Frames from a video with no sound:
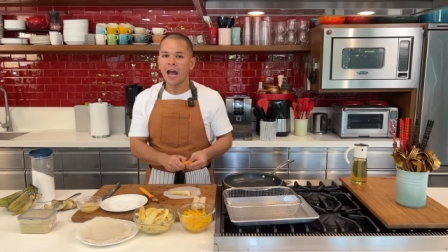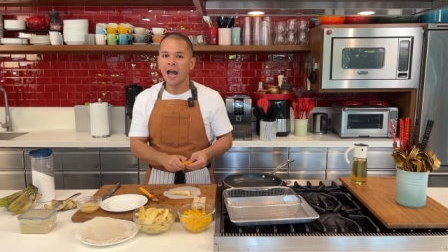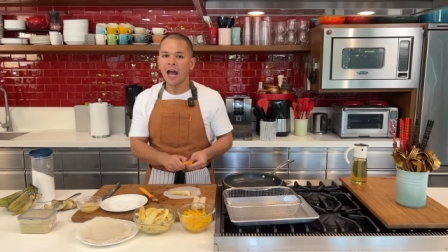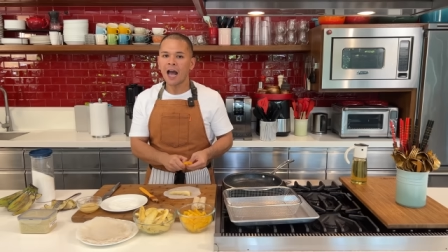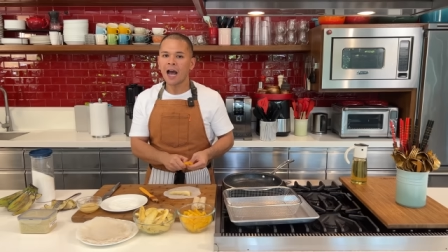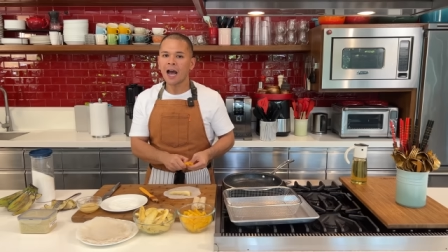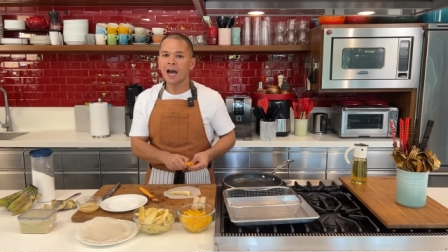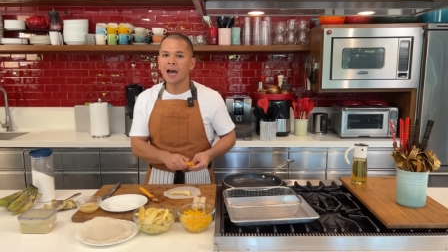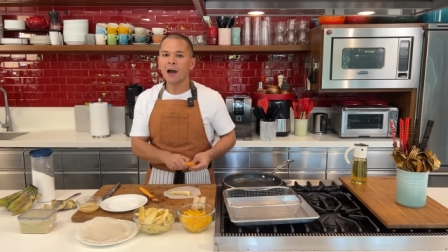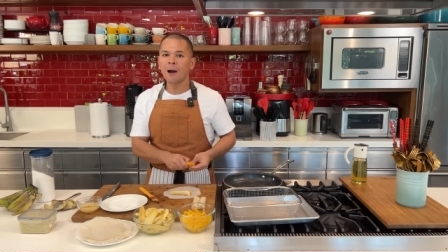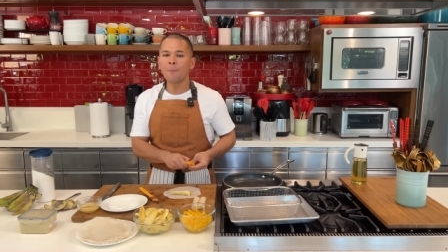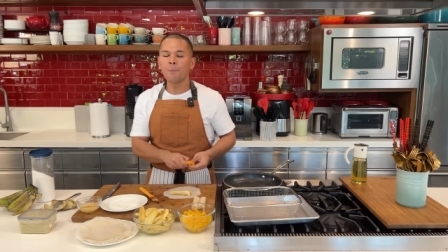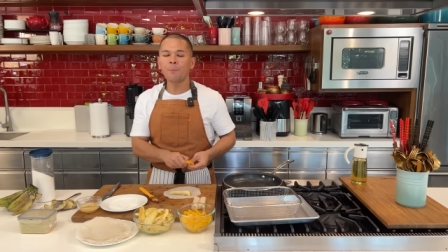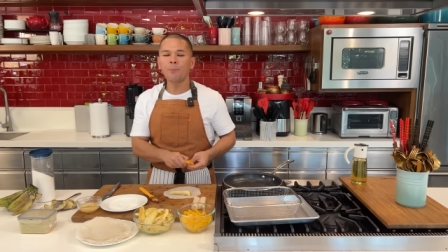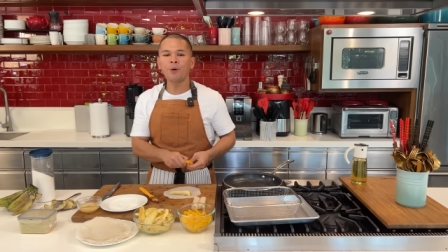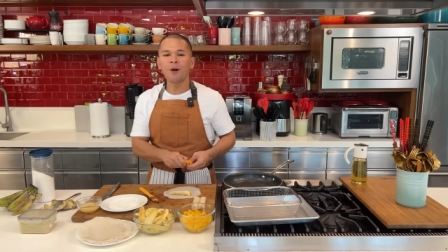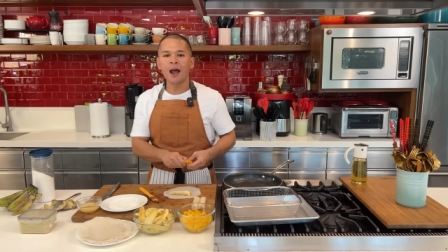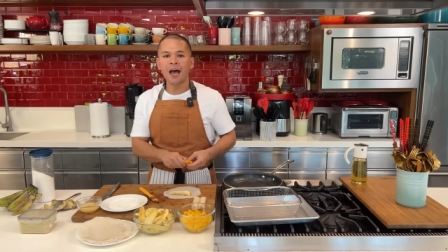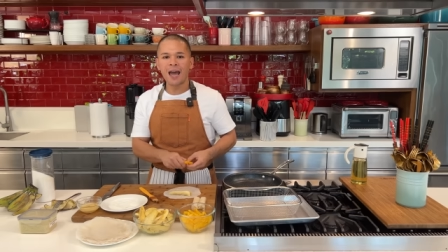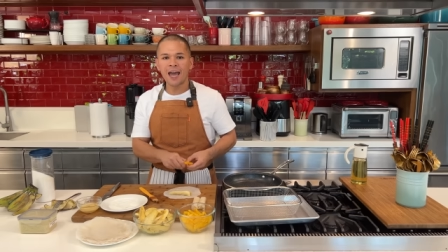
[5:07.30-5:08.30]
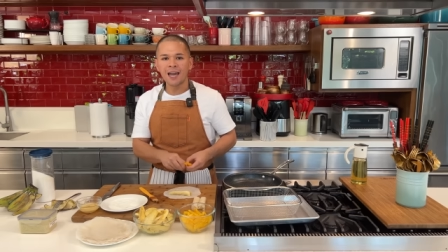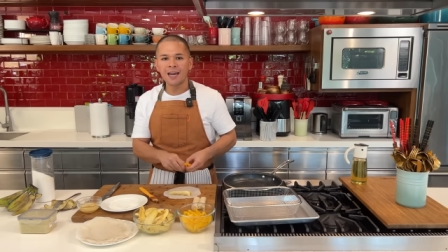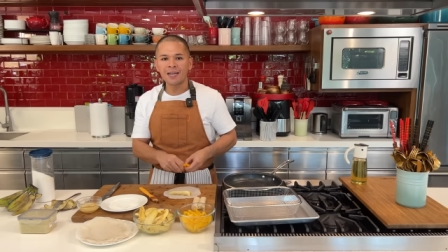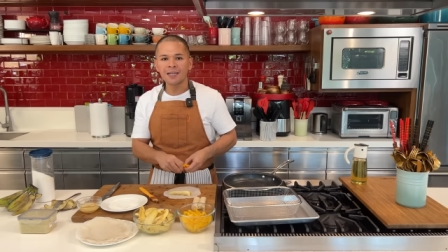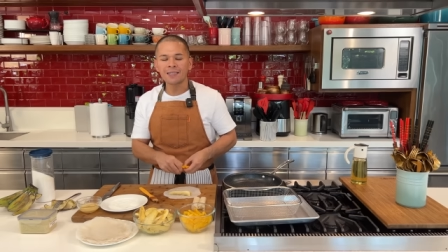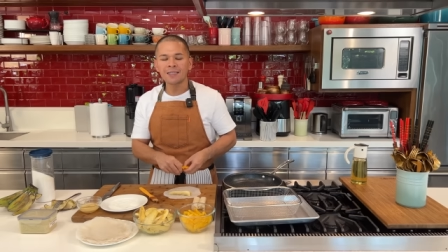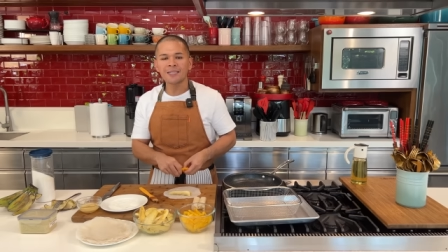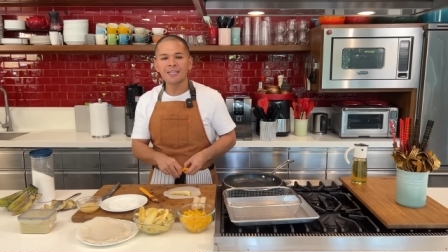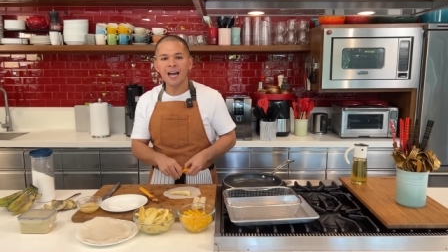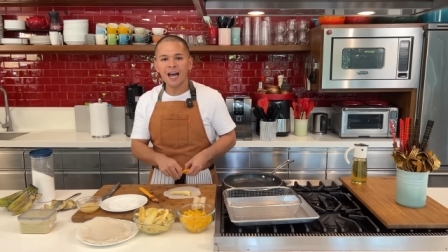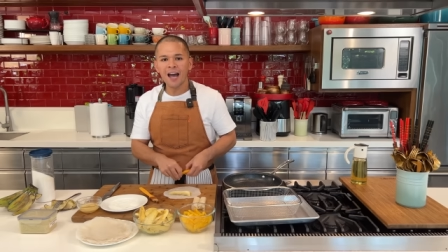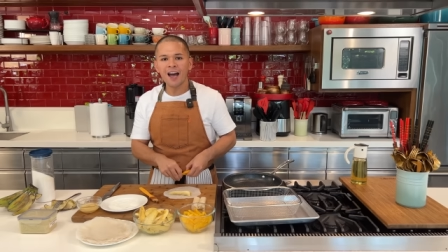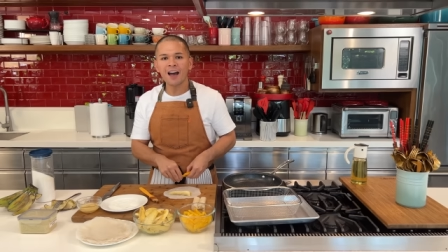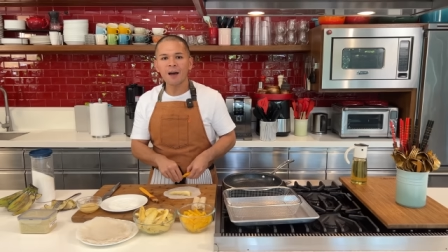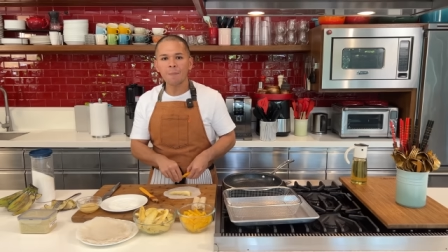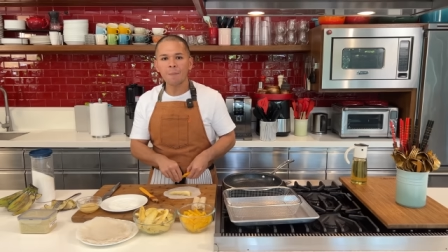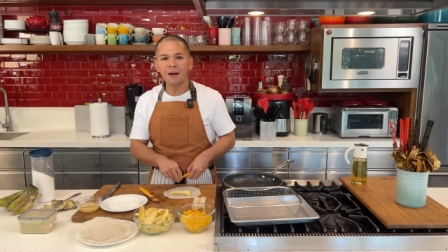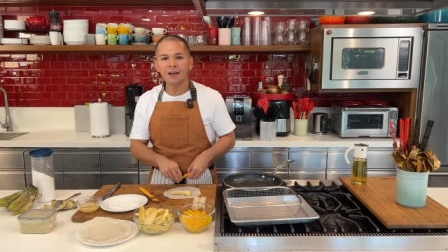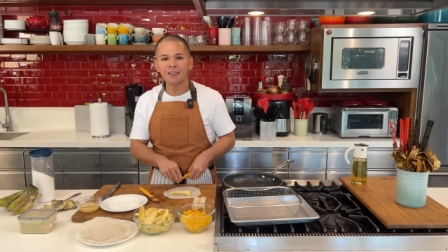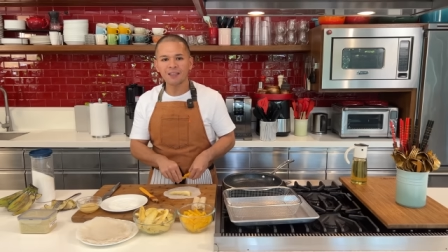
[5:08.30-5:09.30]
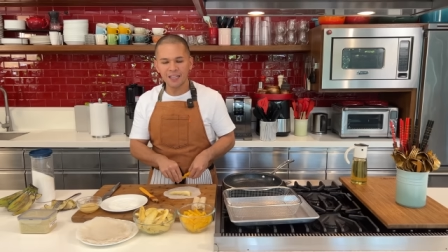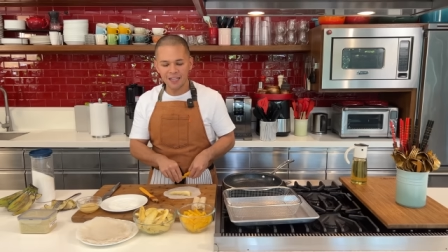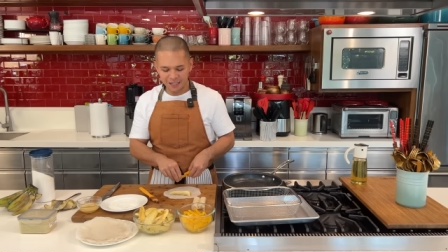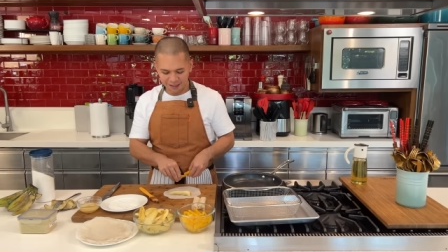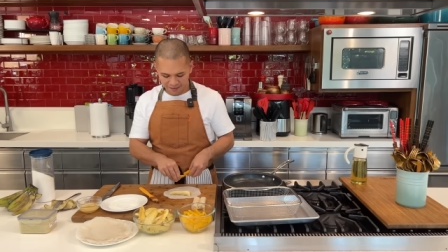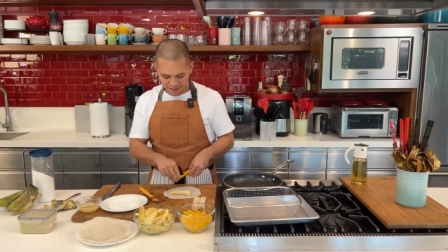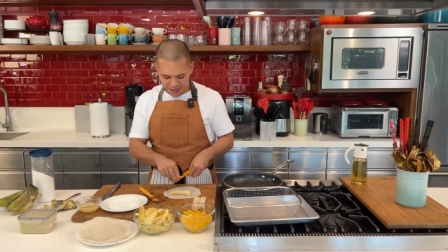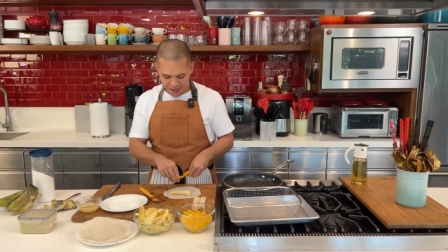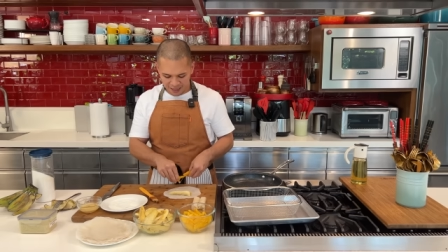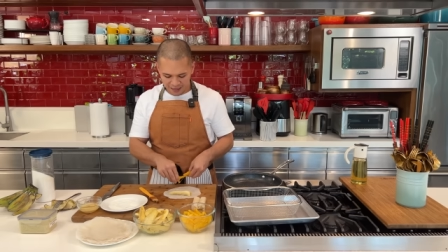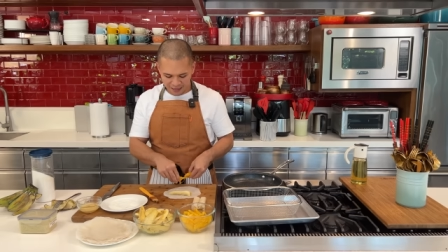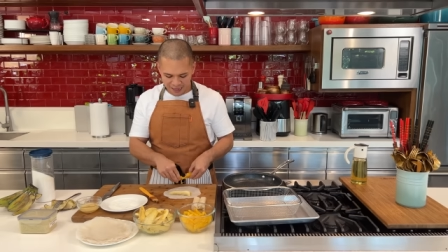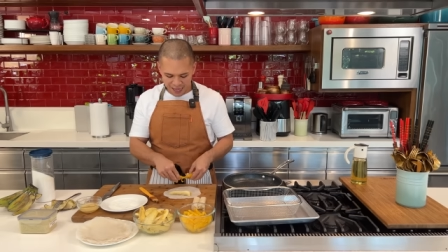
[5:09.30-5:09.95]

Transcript: ang price, nakakapag-dictate